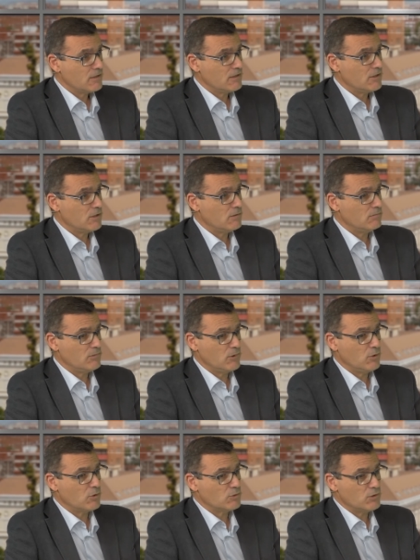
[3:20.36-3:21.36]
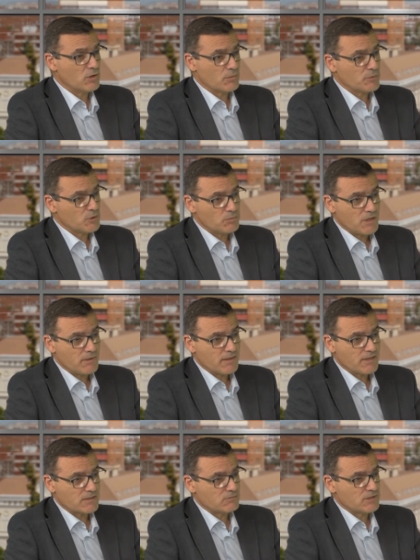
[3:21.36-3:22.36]
lo, repito mil
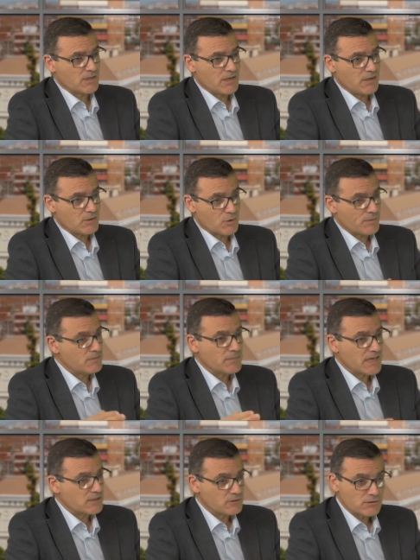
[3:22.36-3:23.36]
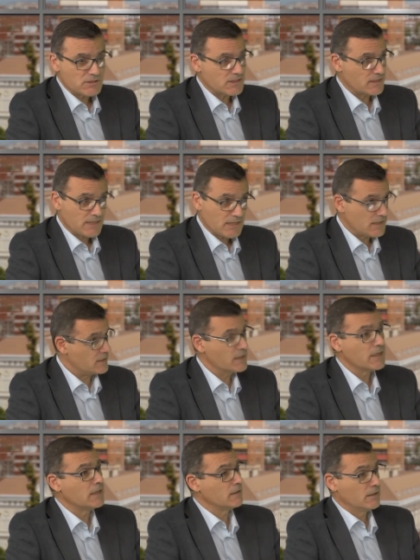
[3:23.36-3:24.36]
veces, una, roban en Maranchón y se enteran en
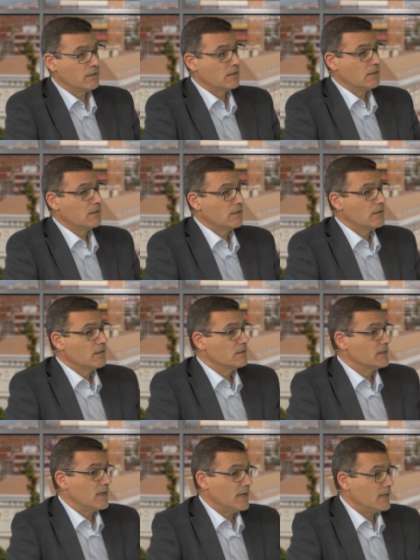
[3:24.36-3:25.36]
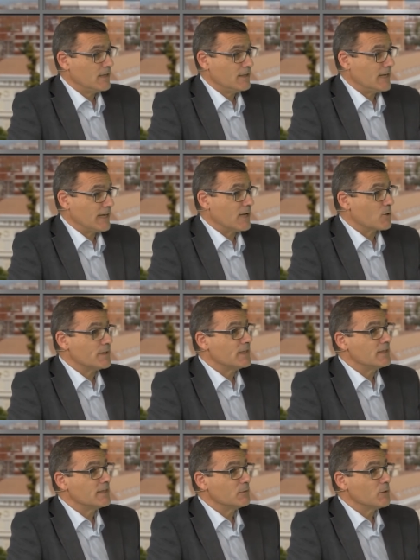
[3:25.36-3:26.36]
Checa. Ah, aquí roban
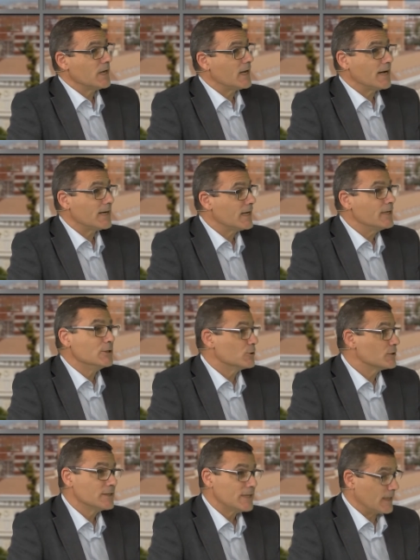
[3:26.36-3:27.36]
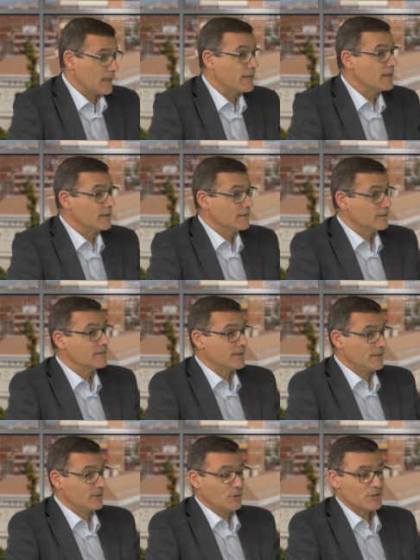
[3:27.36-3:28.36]
en Guadalajara y no se entera nadie.
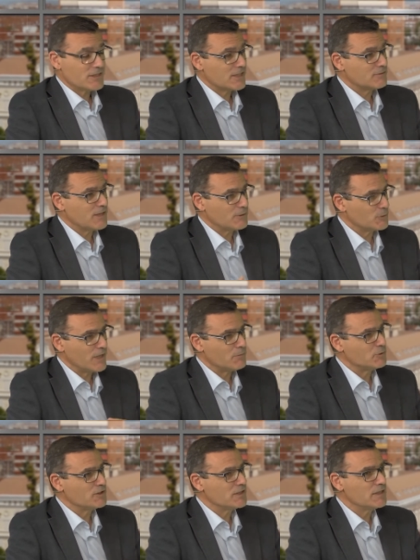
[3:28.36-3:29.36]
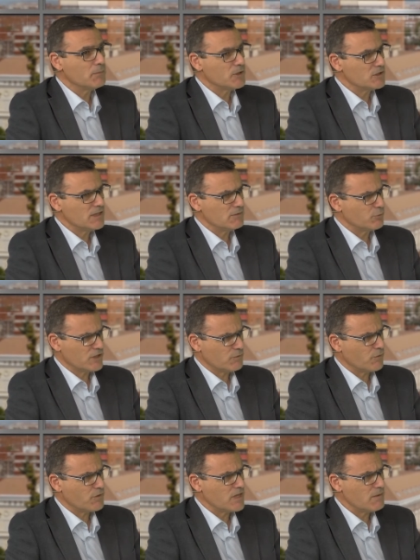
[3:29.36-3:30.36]
Entonces es una seguridad muy distinta, pero sí, pues se
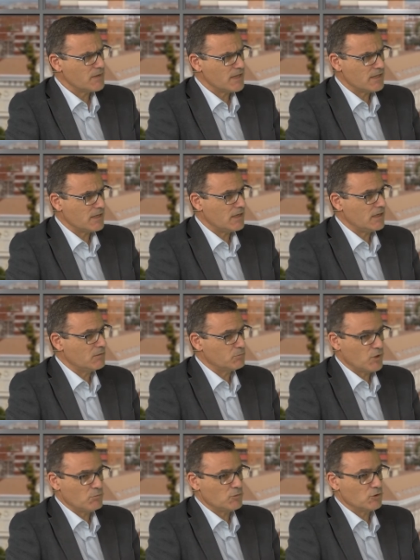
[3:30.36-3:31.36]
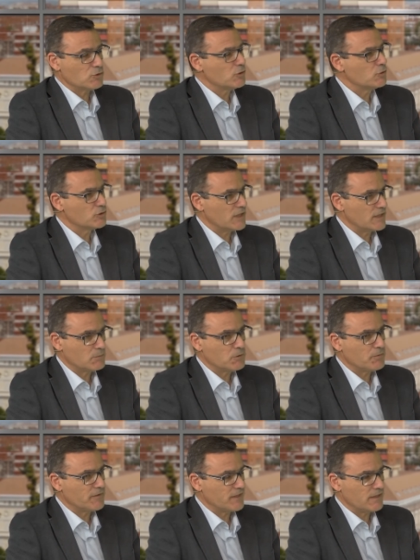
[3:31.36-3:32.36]
funciona bien y nosotros nos
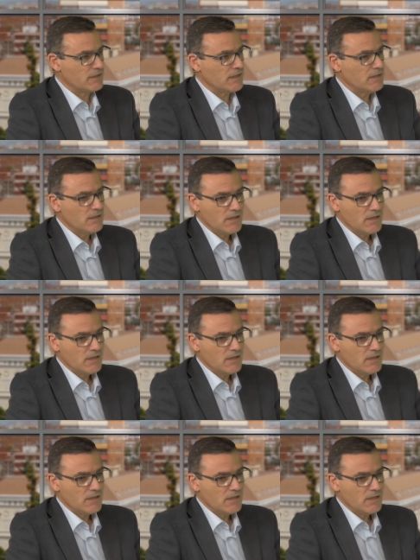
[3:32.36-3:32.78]
adaptamos perfectamente